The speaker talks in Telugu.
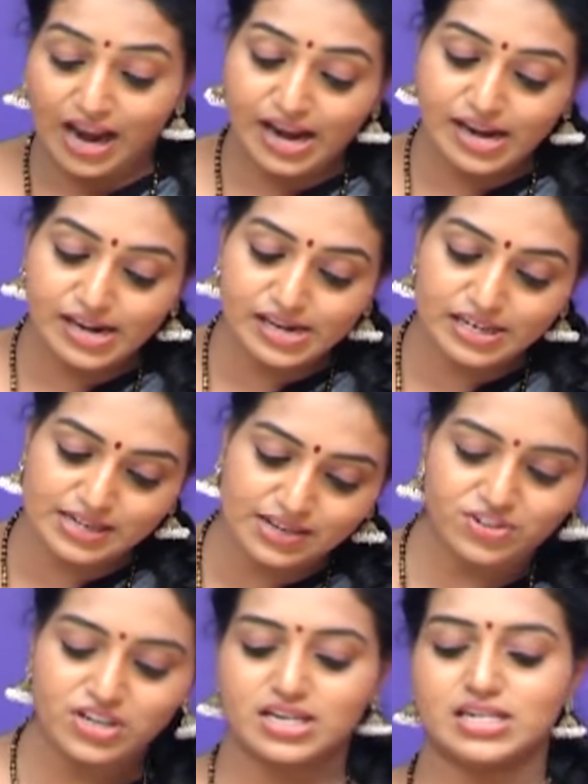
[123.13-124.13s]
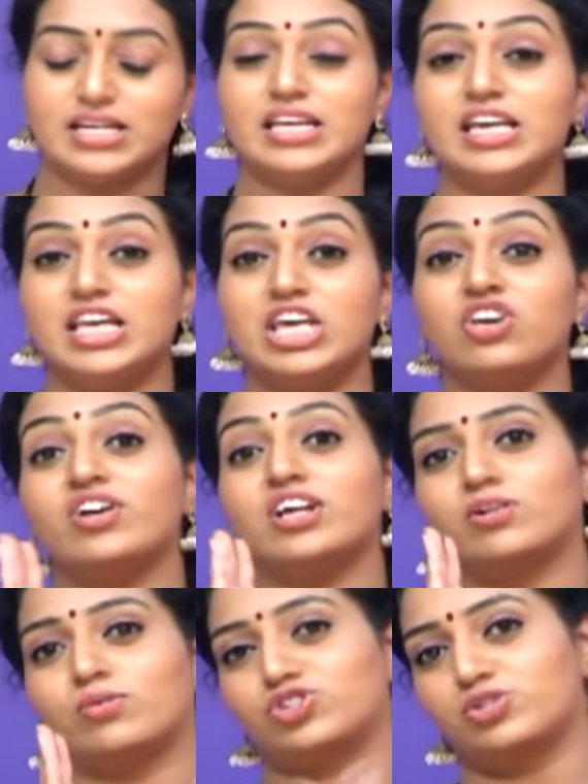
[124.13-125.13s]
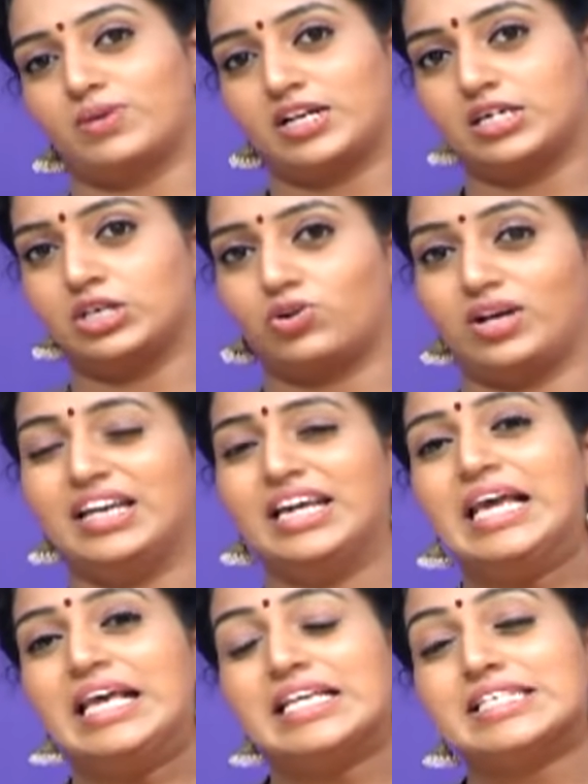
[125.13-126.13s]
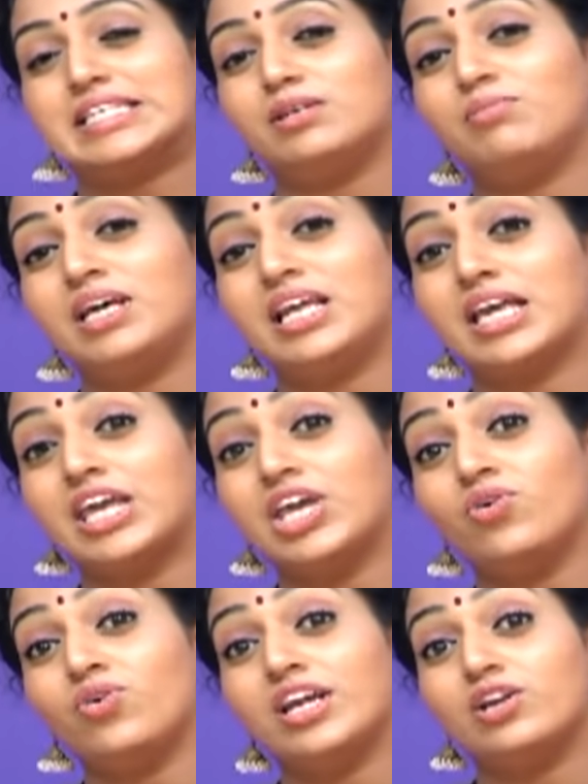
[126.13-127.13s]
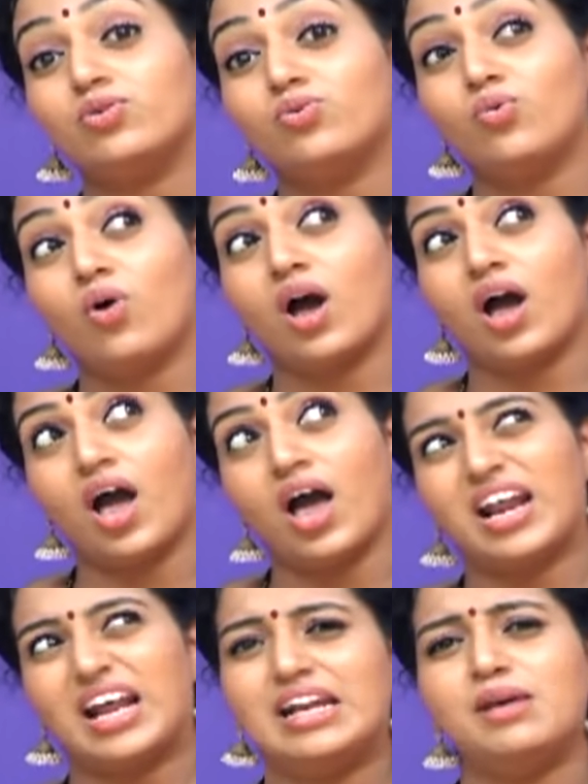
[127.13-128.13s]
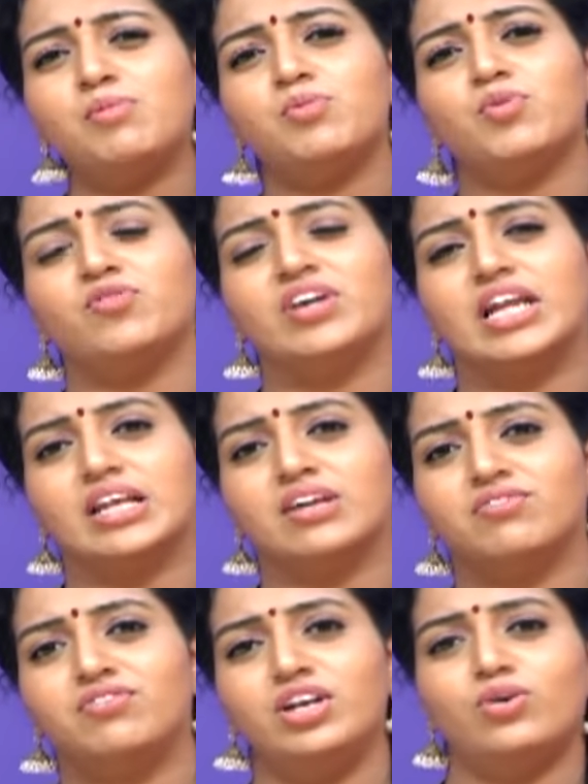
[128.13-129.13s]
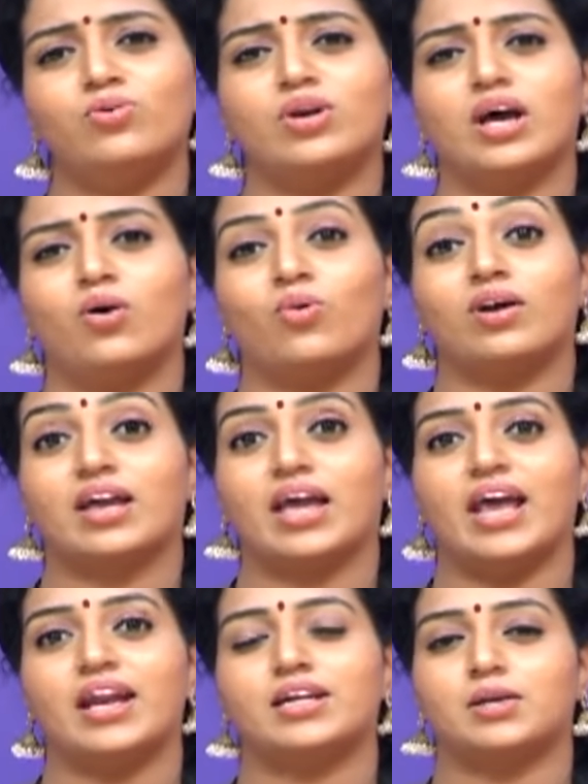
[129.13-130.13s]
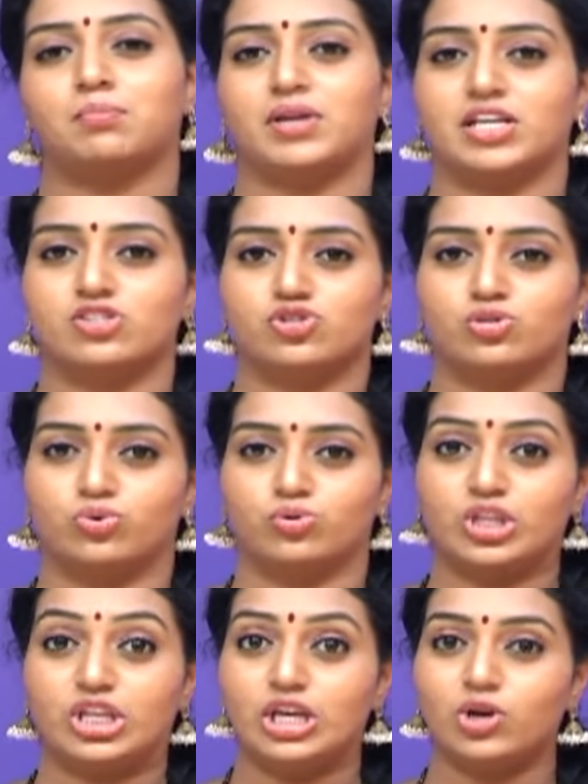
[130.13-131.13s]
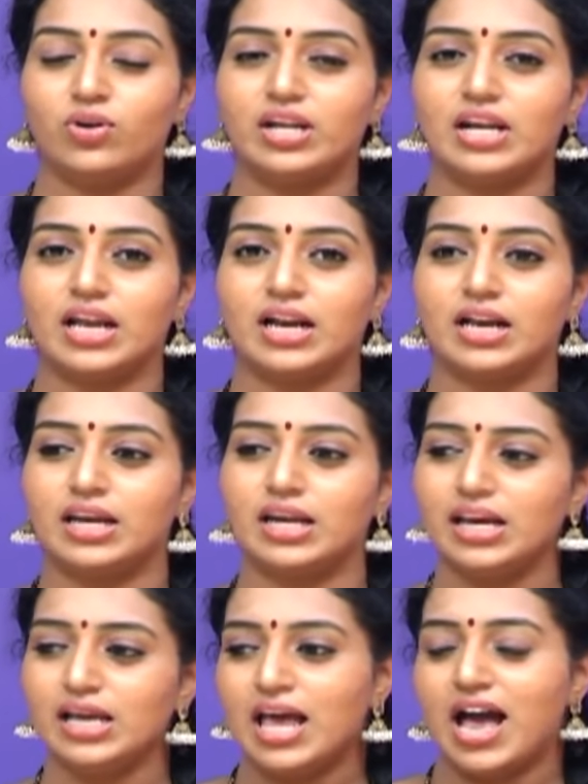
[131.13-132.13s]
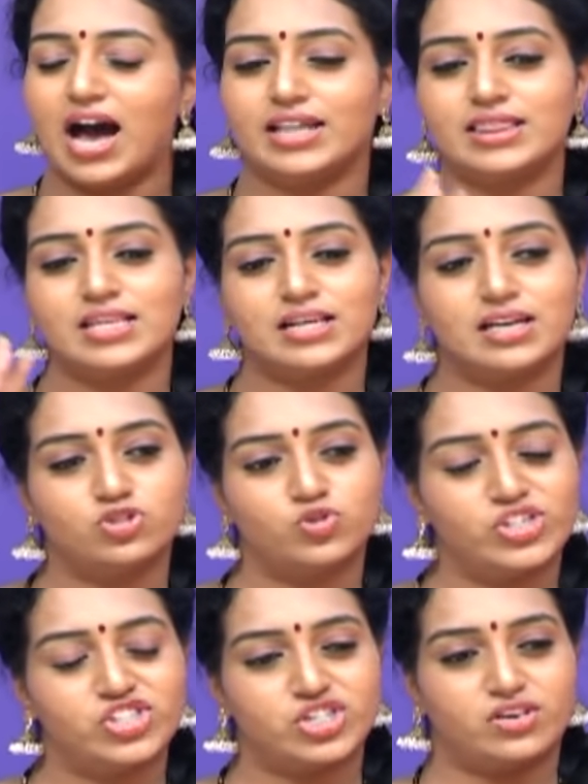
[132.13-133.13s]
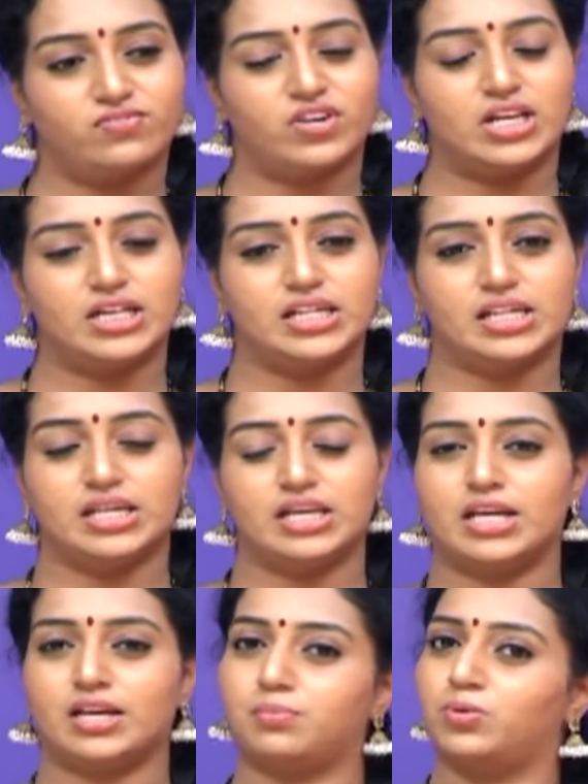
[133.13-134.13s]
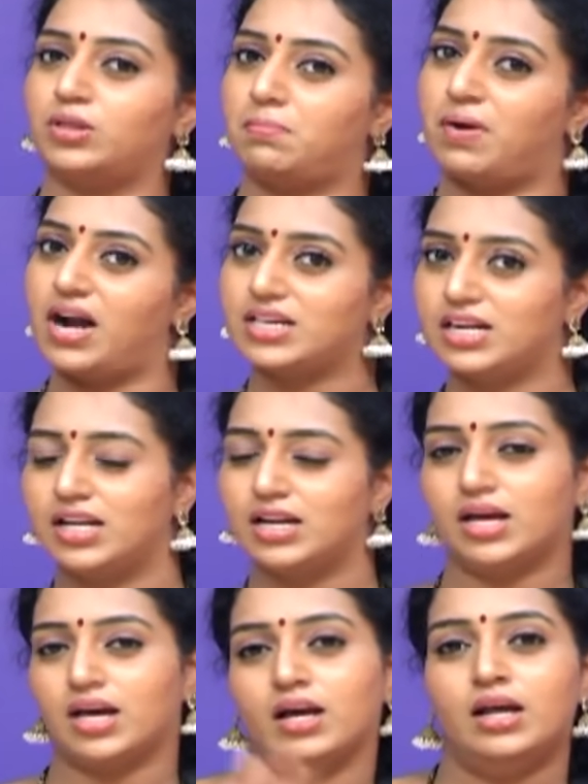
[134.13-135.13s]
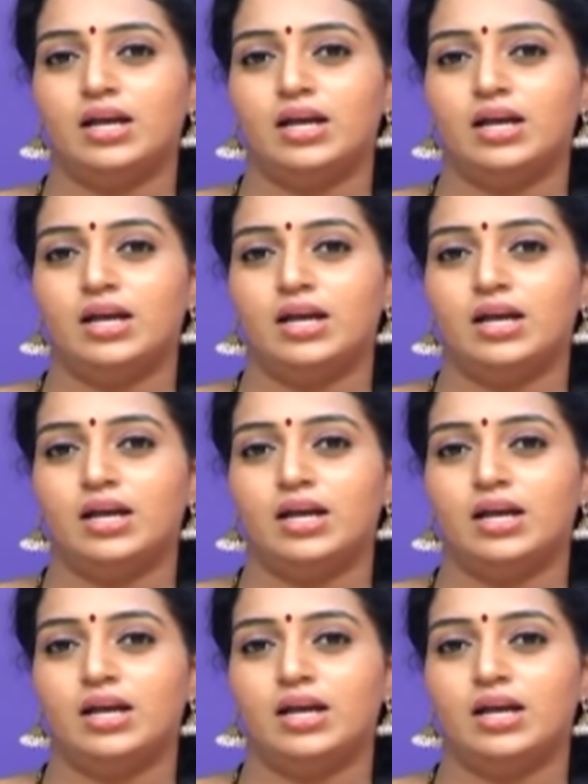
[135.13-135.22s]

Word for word: అండ్ డెఫినెట్లీ హీరోయిన్ల గురించి మాట్లాడుకోవాలి ఈ సినిమాలో హీరోయిన్లు అని అనలేమో మూవీలని వీళ్ళు కూడా ఒక క్యారెక్టర్ ప్లే చేస్తుంటారు హీరోయిన్లు అనగానే అందంగా చూయించడం వల్లని లేకపోతే పాటలల్లా